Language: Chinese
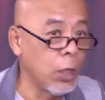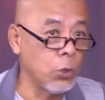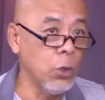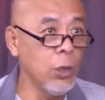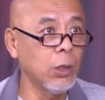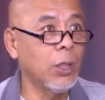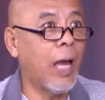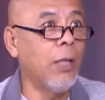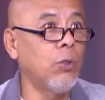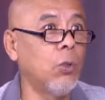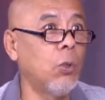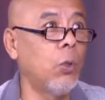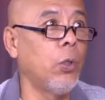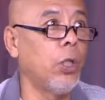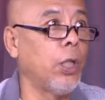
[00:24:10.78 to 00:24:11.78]
所以他就
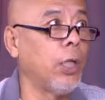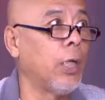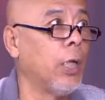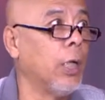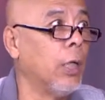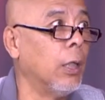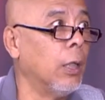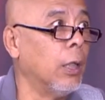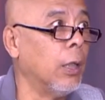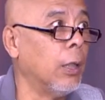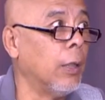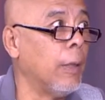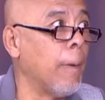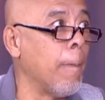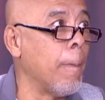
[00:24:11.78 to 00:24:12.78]
会
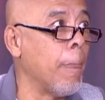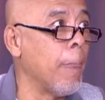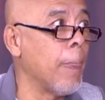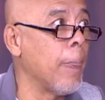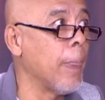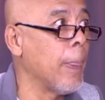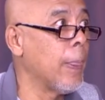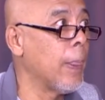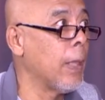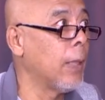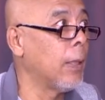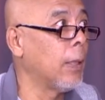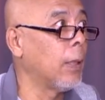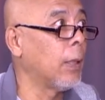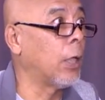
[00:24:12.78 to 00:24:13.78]
呃
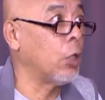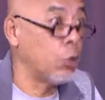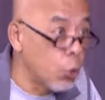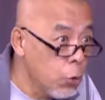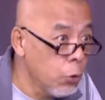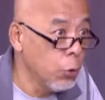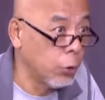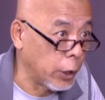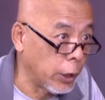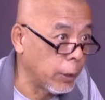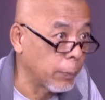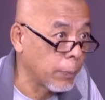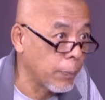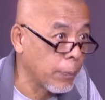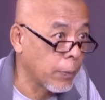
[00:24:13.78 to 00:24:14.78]
很尊重你，
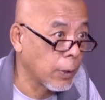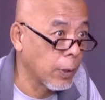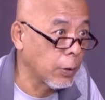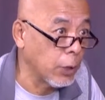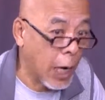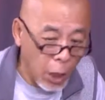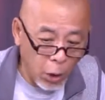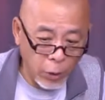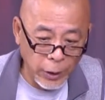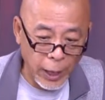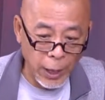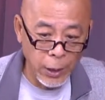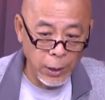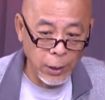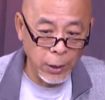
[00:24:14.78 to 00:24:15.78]
然后
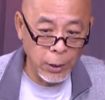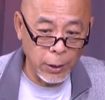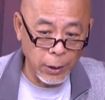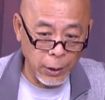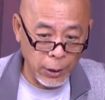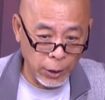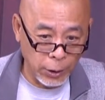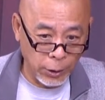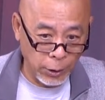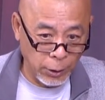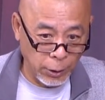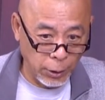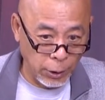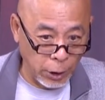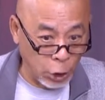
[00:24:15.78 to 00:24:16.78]
呢，呃。
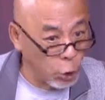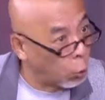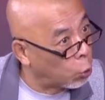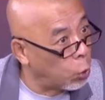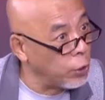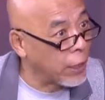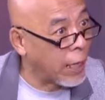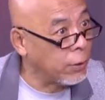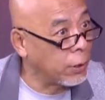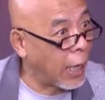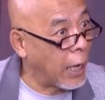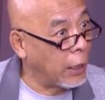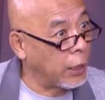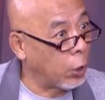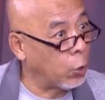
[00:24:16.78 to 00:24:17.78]
你有困难，
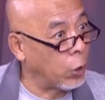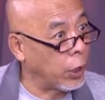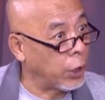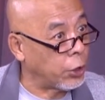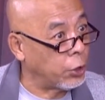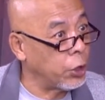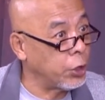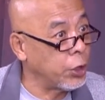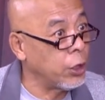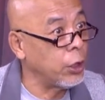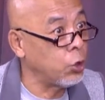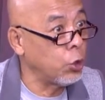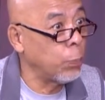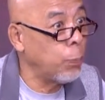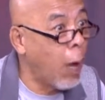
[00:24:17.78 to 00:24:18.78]
他也会很热心的
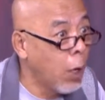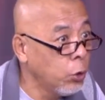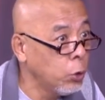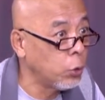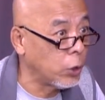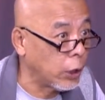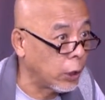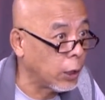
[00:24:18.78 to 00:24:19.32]
去帮助你。